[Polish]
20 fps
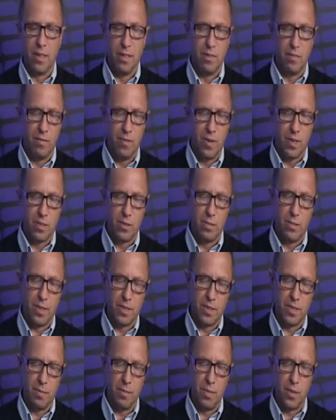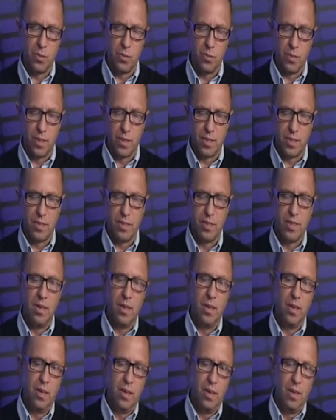ważną akcję meczu jest
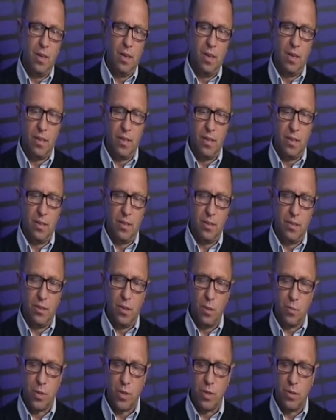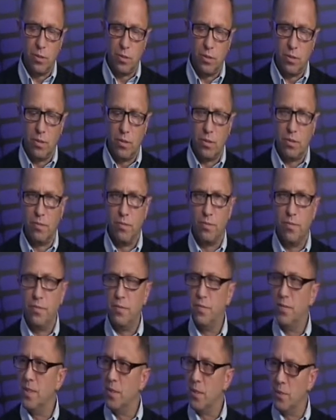e, do przodu. No,
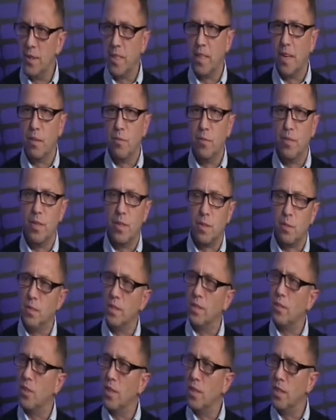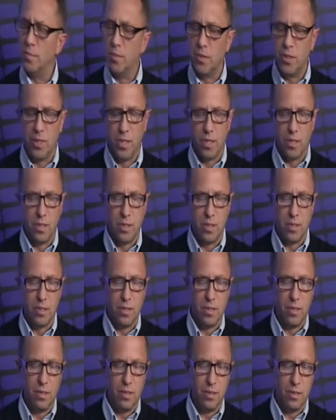widzów, tak jak mówiłeś, blisko 7
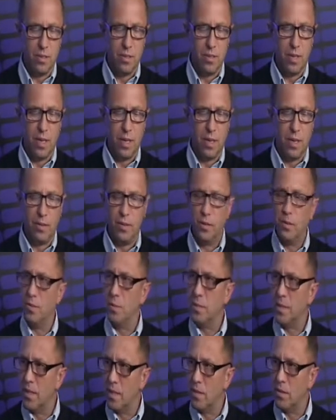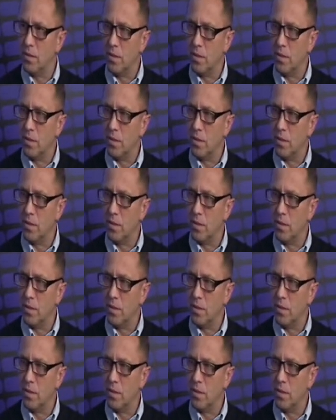tysięcy na nowym stadionie